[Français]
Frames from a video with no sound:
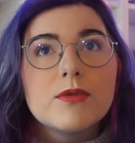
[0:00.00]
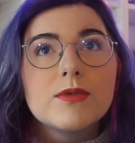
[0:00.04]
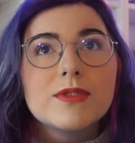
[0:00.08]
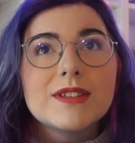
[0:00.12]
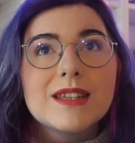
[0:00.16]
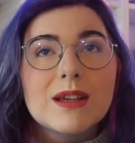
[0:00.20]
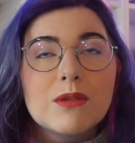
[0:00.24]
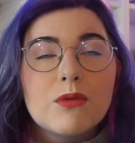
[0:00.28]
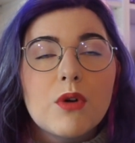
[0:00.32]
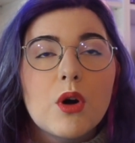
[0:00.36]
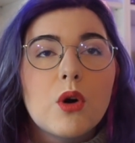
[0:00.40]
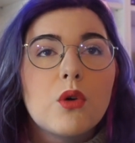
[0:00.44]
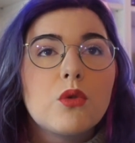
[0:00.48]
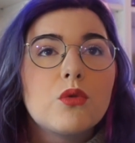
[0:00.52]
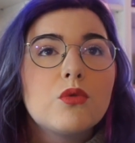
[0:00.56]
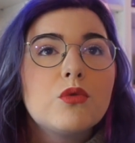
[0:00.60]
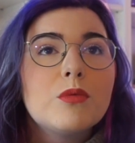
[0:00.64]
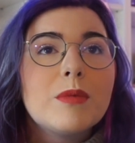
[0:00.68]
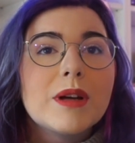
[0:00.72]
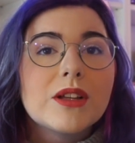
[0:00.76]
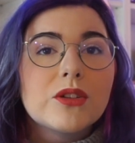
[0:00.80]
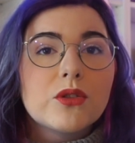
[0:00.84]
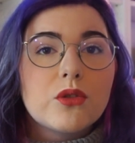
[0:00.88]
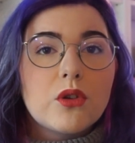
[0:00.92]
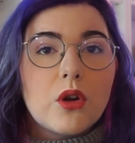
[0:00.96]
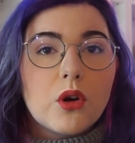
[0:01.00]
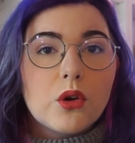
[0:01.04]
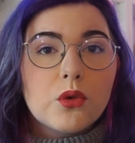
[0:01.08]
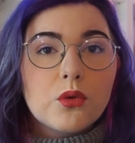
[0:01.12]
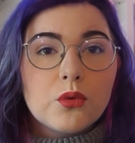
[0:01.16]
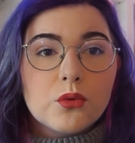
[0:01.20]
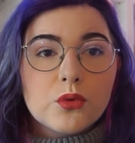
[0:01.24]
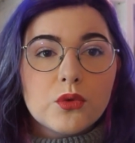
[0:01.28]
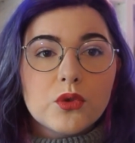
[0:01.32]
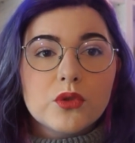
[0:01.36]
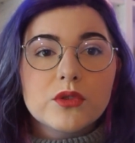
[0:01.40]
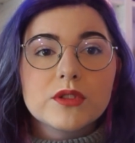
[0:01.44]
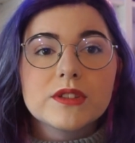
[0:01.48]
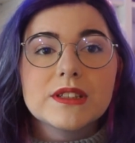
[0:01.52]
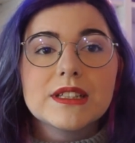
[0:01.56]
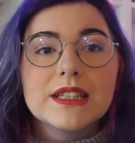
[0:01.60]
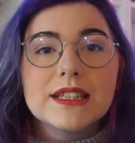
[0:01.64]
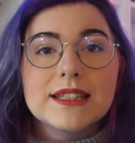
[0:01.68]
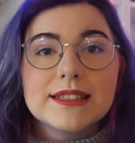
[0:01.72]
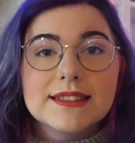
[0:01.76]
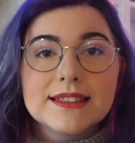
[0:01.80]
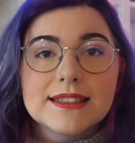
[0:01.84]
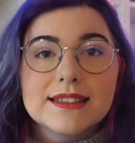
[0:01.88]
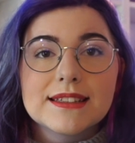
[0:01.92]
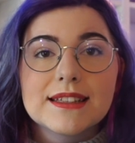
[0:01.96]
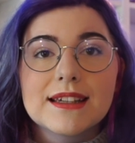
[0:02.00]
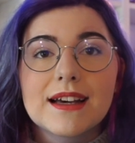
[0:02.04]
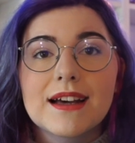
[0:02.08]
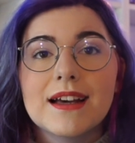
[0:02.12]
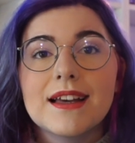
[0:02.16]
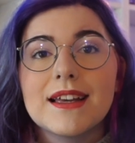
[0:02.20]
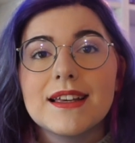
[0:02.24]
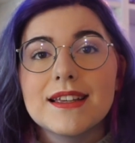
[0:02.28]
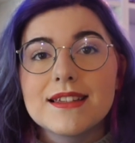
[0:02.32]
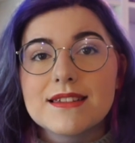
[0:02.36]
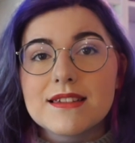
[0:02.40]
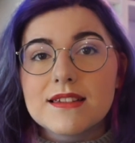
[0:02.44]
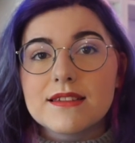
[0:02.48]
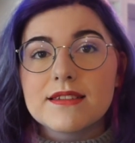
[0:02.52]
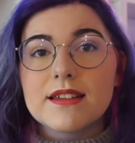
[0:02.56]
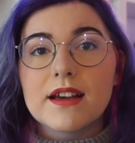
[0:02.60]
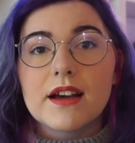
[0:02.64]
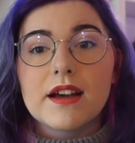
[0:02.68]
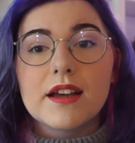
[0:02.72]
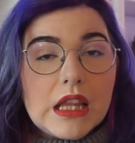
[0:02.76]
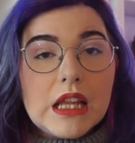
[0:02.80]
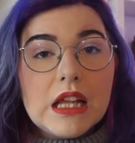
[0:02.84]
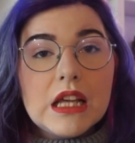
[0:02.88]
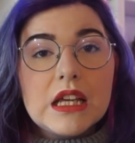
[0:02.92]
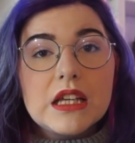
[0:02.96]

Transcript: savoir où mettre leur confiance, etc. etc.